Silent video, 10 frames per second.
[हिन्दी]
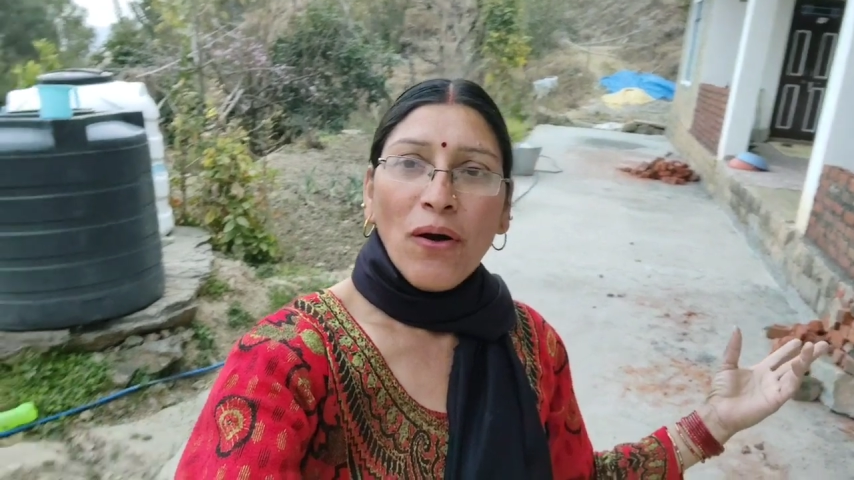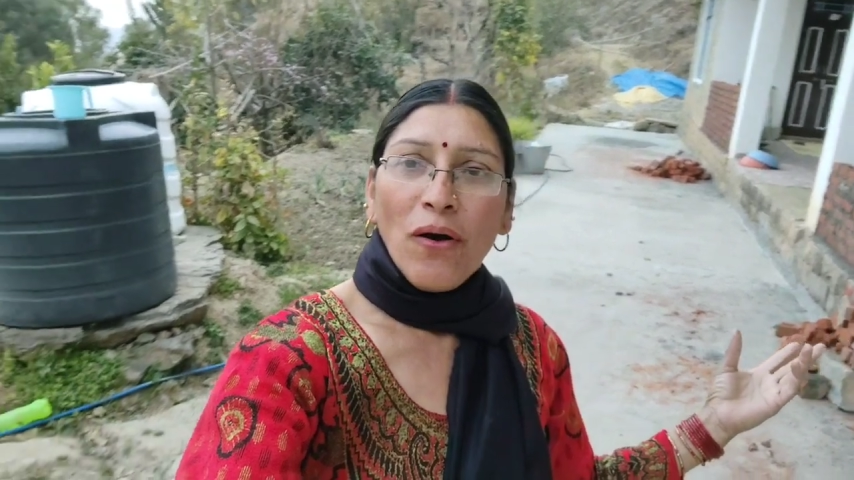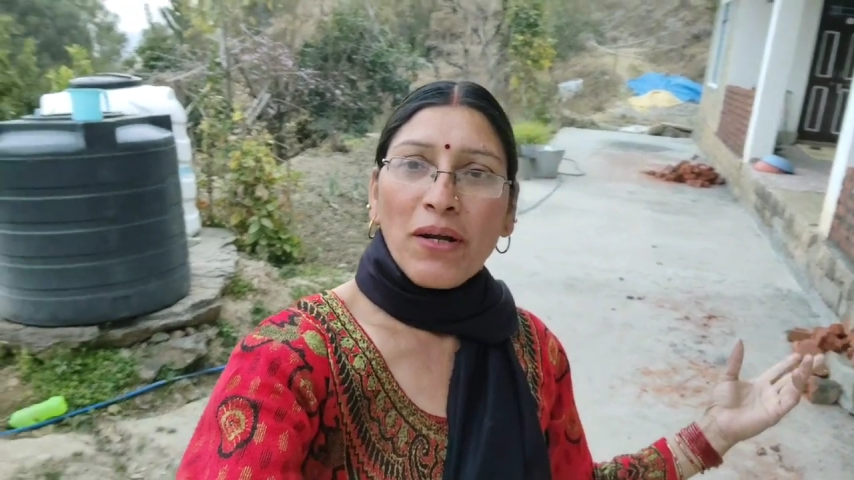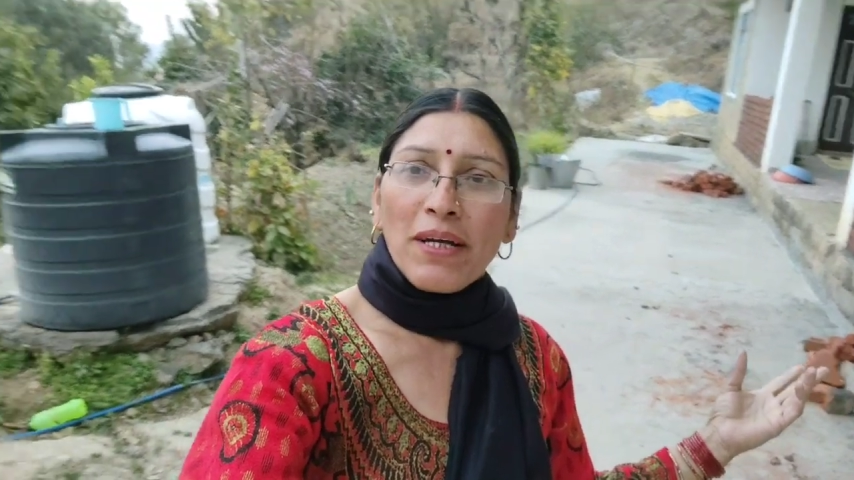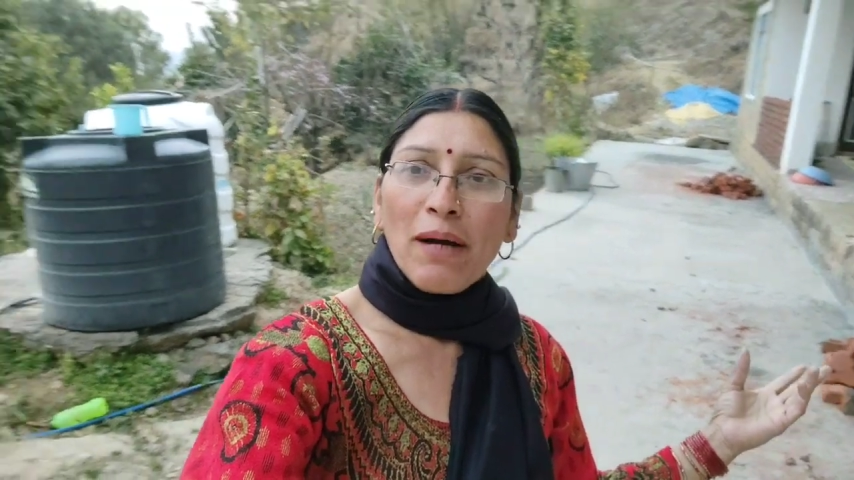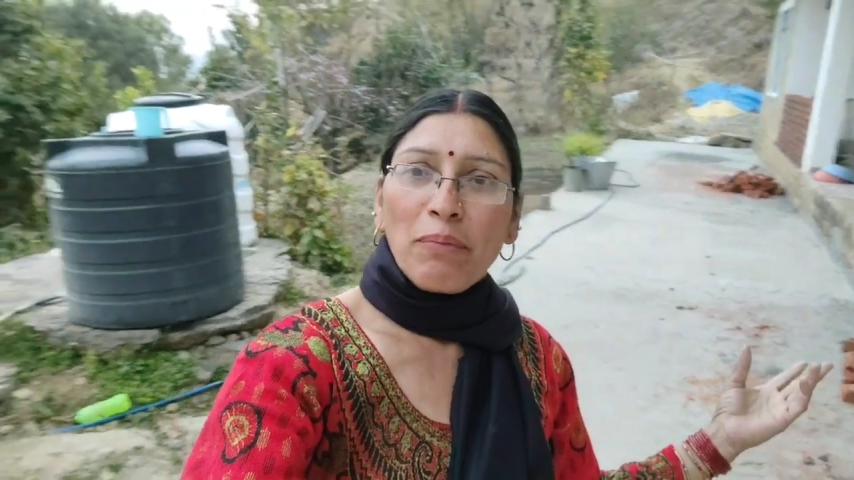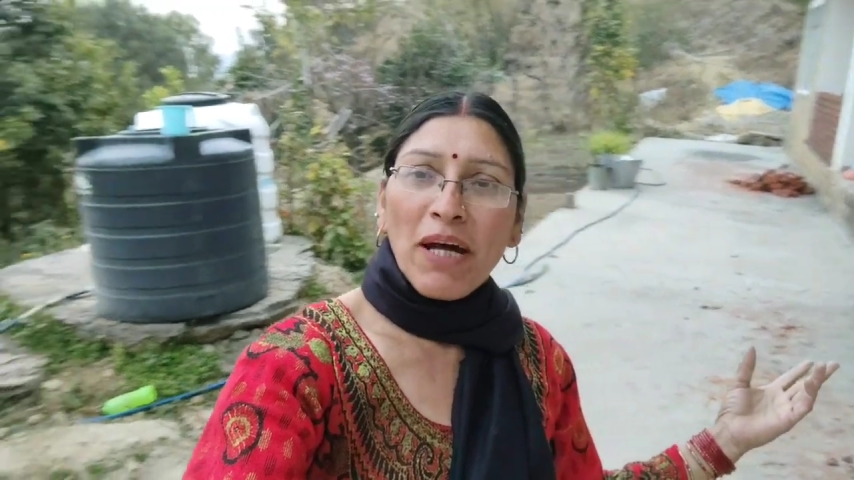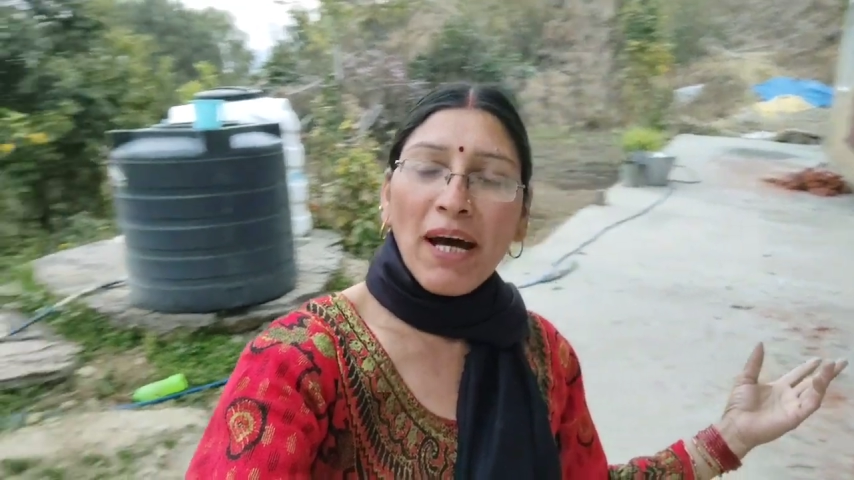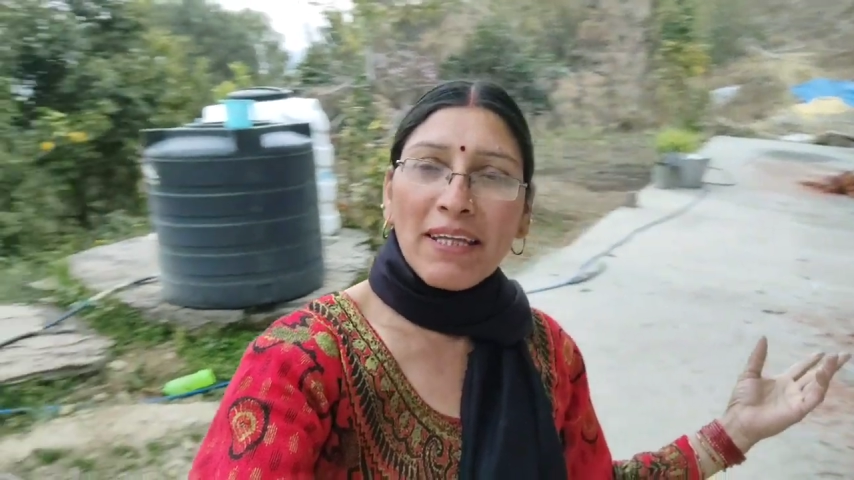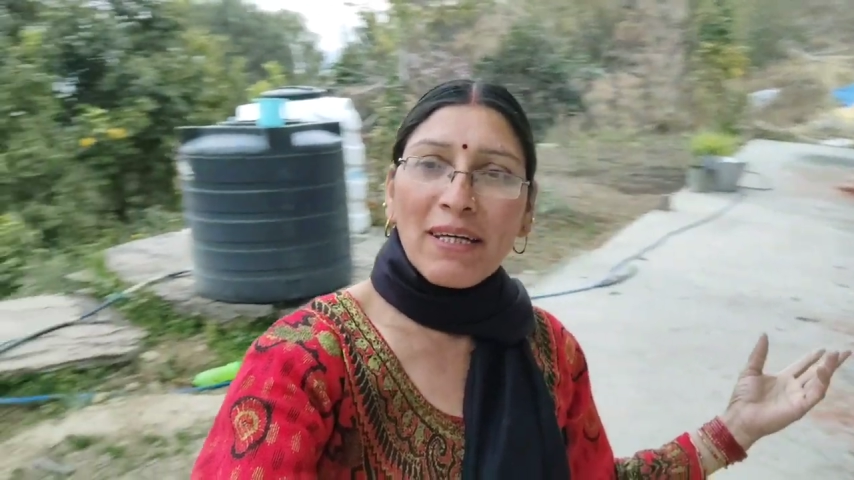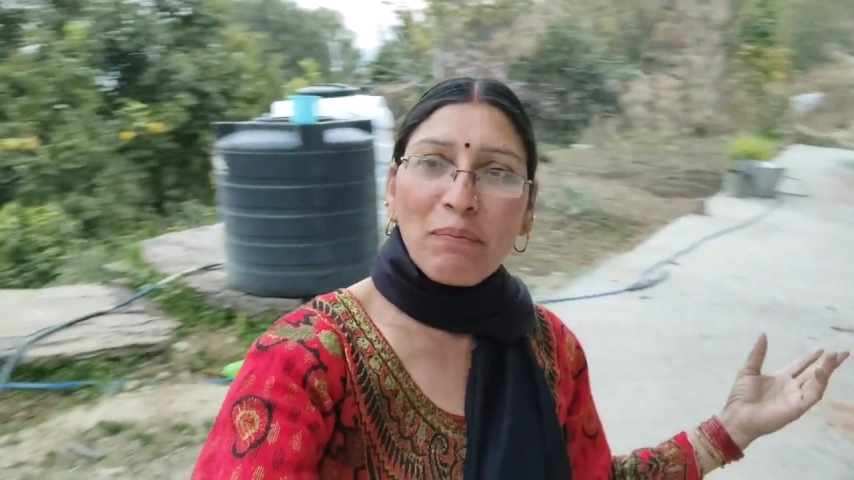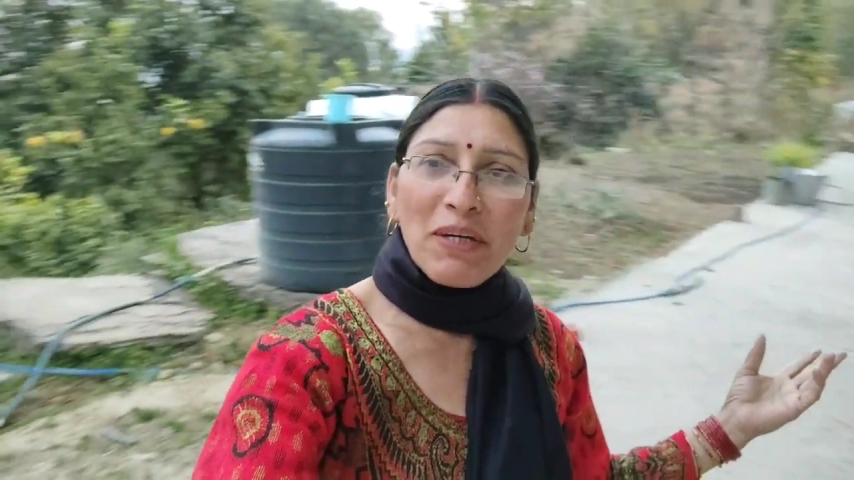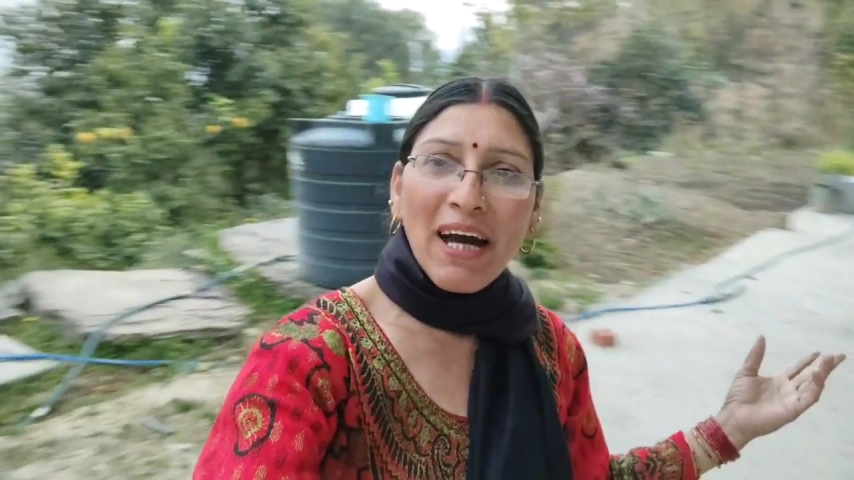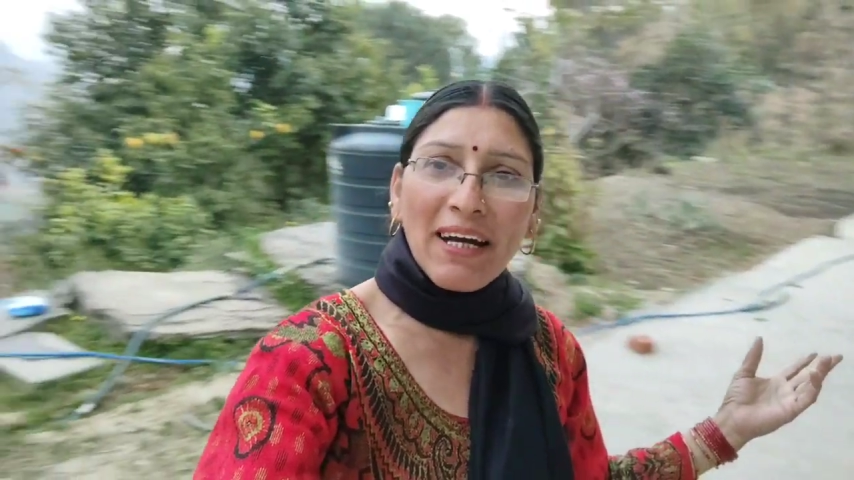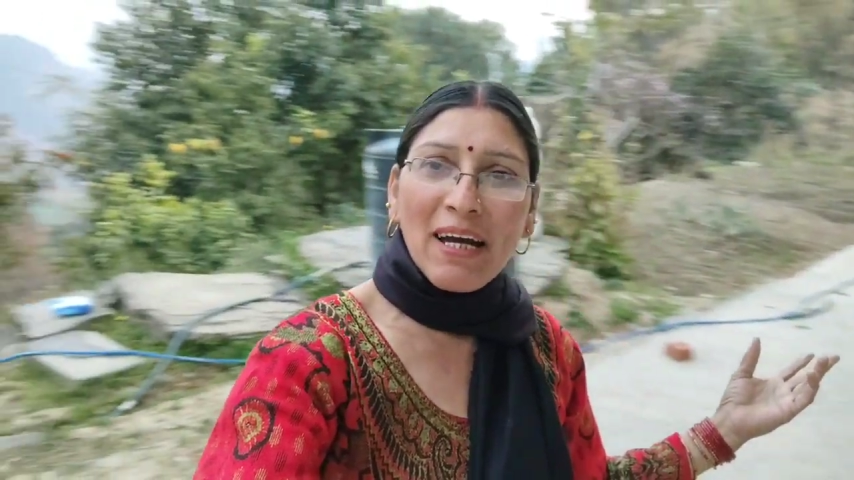और यहाँ पे ना हरदीप
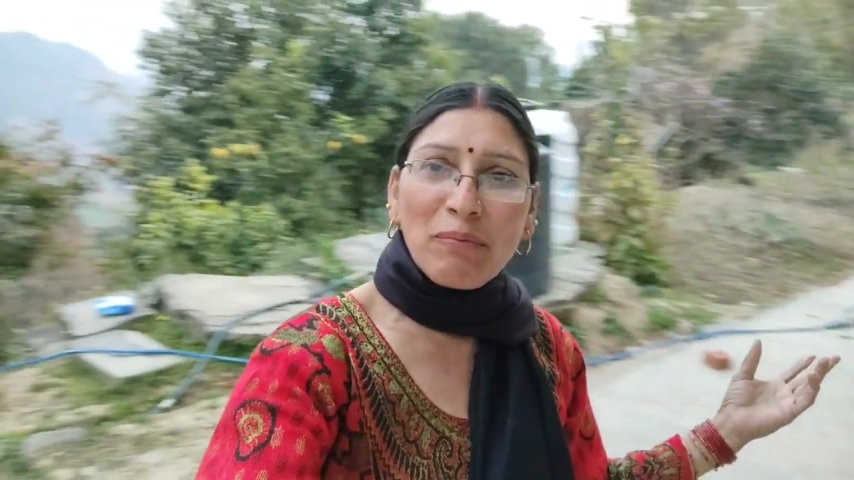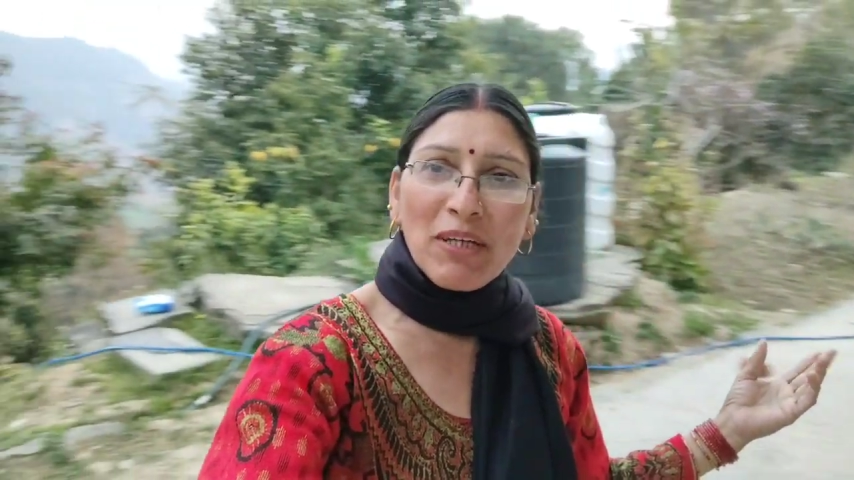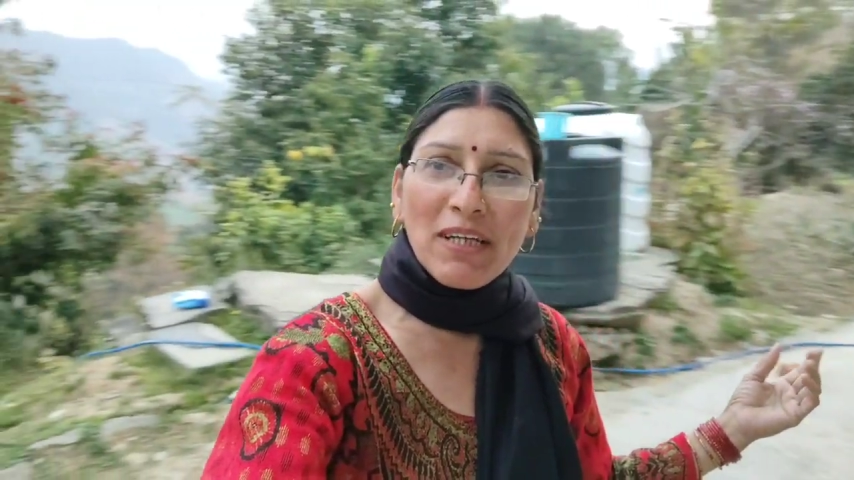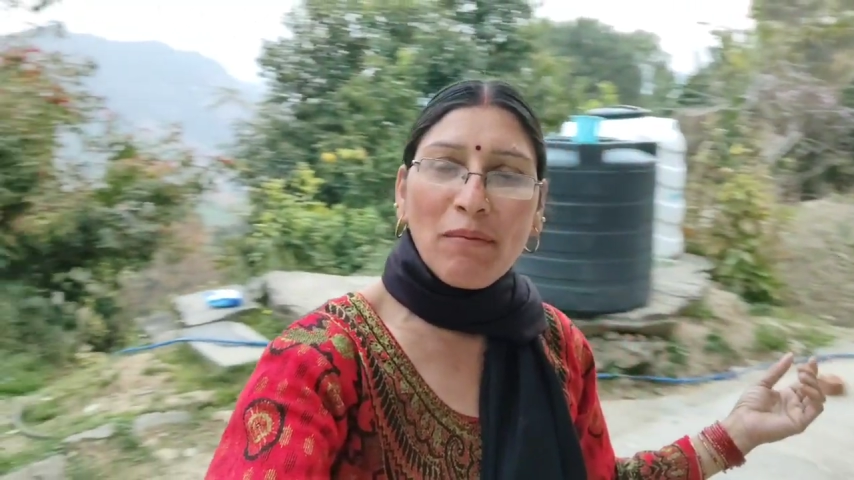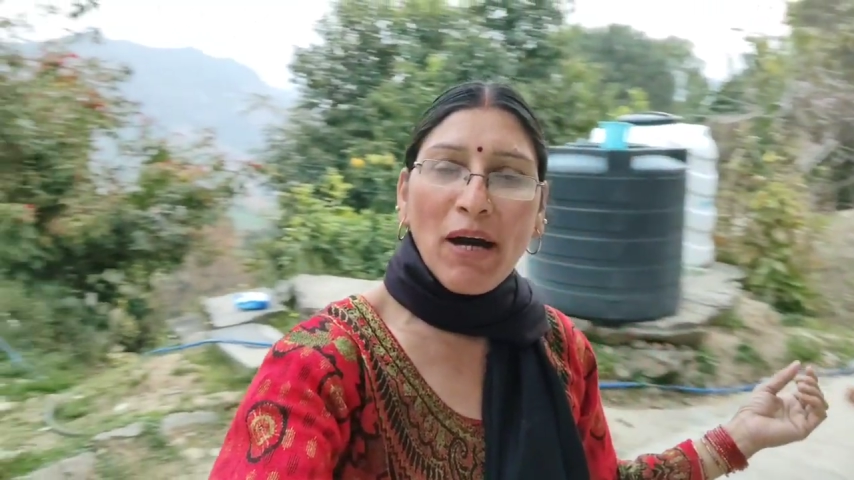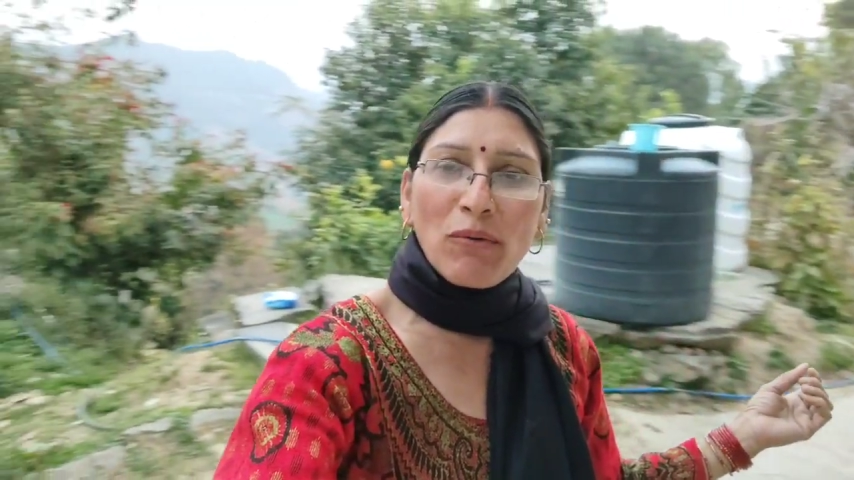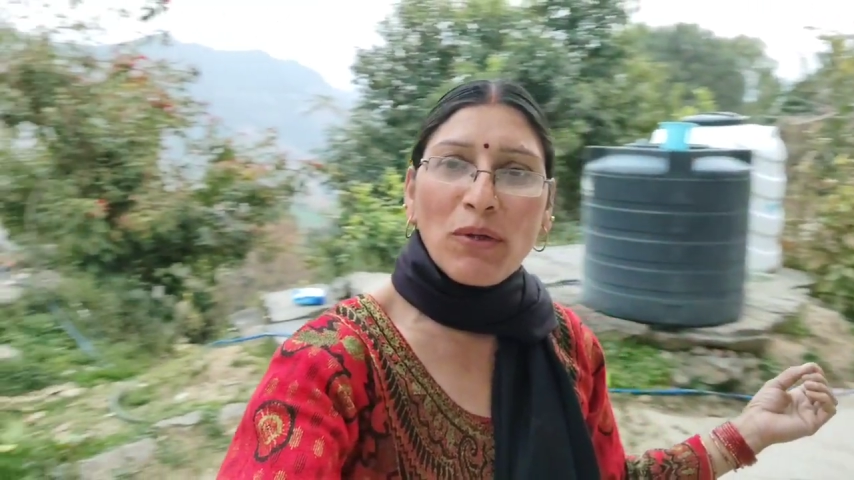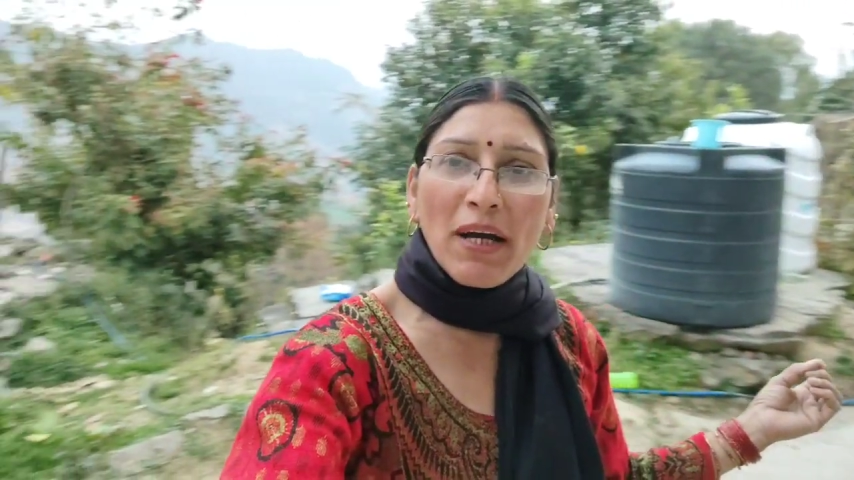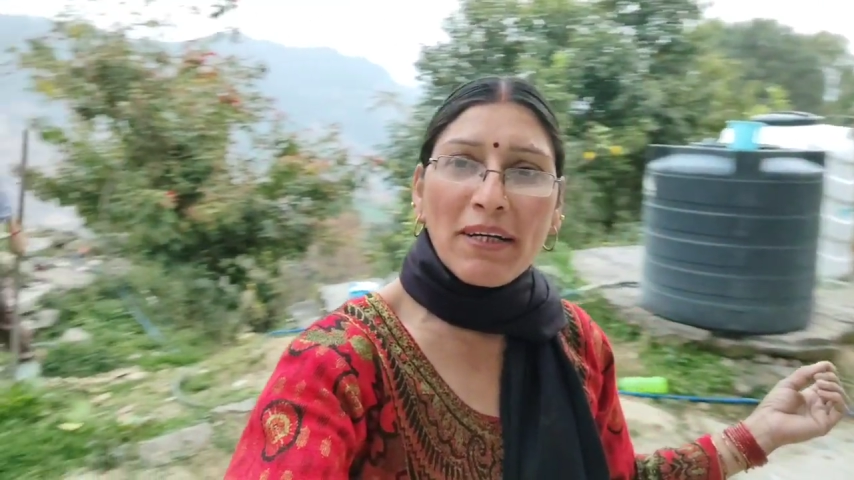ही आ गया अपना सामान उठा